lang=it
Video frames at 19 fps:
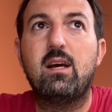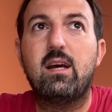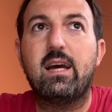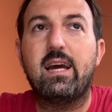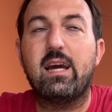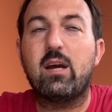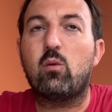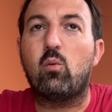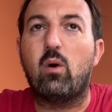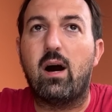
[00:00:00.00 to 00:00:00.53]

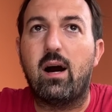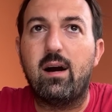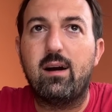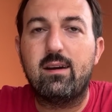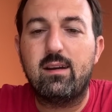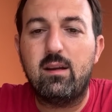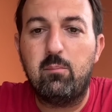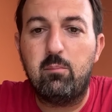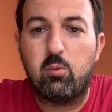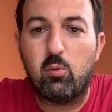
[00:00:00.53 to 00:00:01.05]
e qua
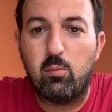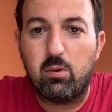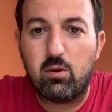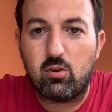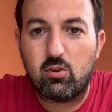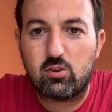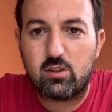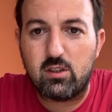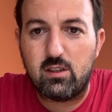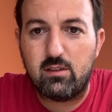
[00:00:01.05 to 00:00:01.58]
il
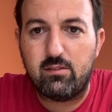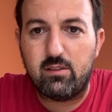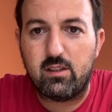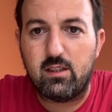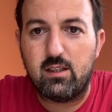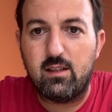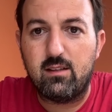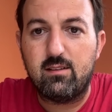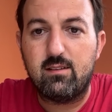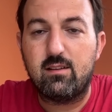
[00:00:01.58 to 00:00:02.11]
pubblico si
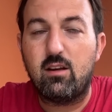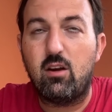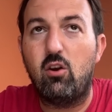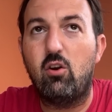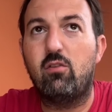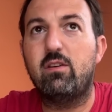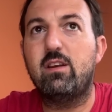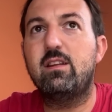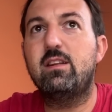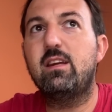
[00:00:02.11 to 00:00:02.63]
divide.
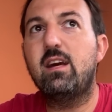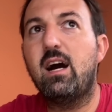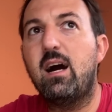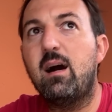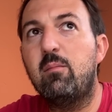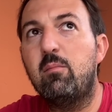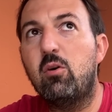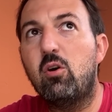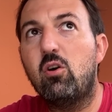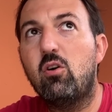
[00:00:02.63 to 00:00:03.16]
Lo
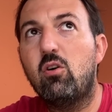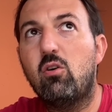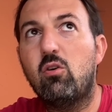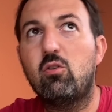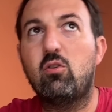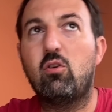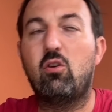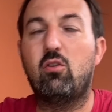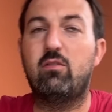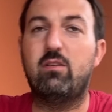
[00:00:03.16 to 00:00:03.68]
vendiamo o
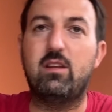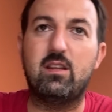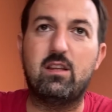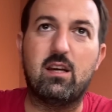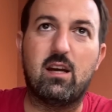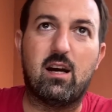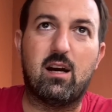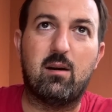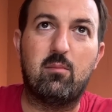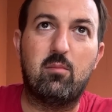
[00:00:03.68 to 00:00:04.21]
non lo
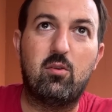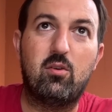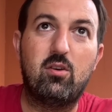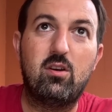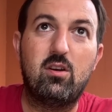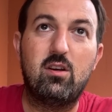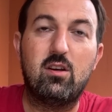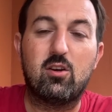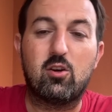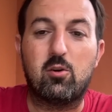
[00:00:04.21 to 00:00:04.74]
vendiamo?
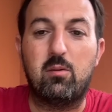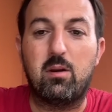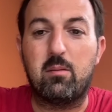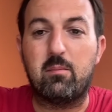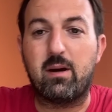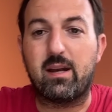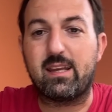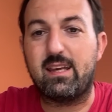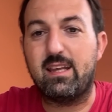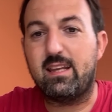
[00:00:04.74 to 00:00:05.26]
Come le
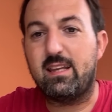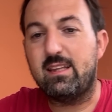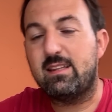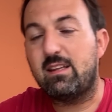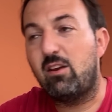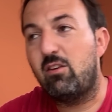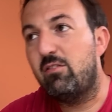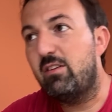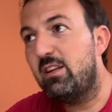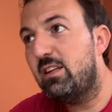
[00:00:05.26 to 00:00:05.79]
margherite,
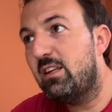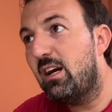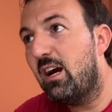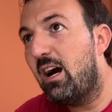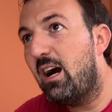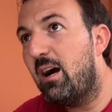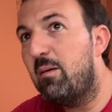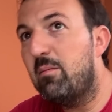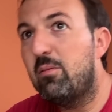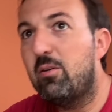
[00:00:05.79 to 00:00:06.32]
lo
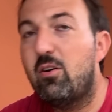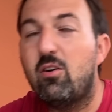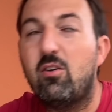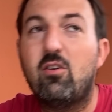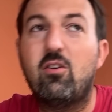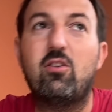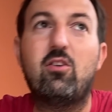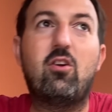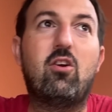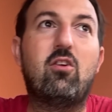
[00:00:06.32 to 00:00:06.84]
vendiamo
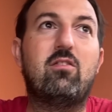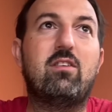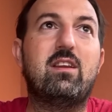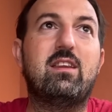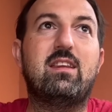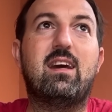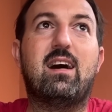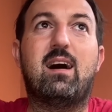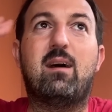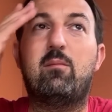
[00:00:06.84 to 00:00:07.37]
o non lo
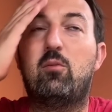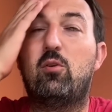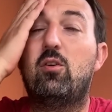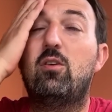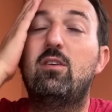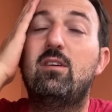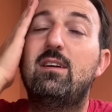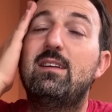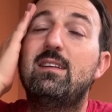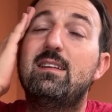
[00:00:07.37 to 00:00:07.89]
vendiamo?
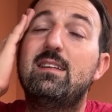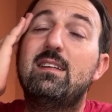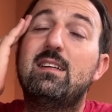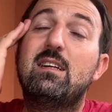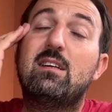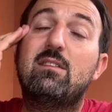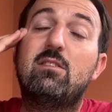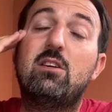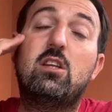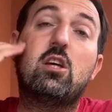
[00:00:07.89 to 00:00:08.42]

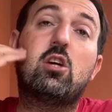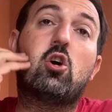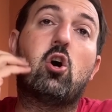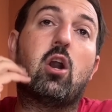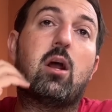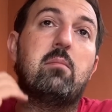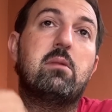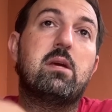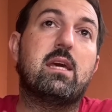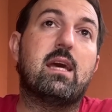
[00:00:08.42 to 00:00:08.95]
Vi dico
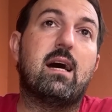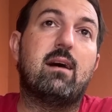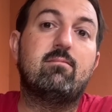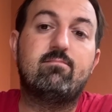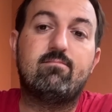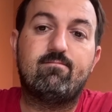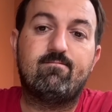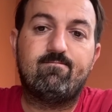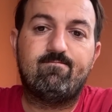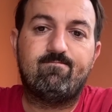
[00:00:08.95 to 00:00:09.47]
la mia.
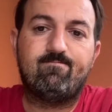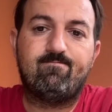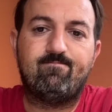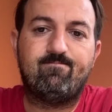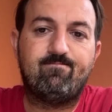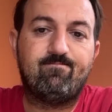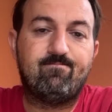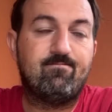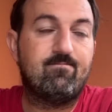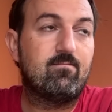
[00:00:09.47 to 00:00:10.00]

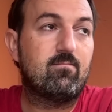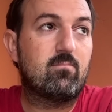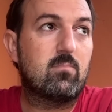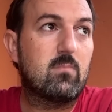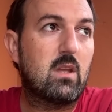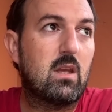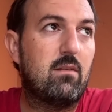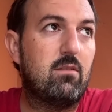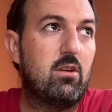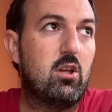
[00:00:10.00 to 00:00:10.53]

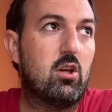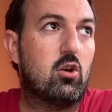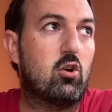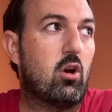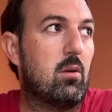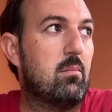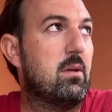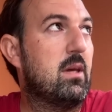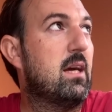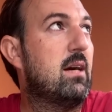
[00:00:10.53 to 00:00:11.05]
Vi dico
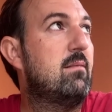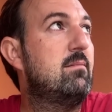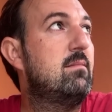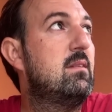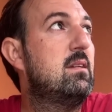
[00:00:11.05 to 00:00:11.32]
la mia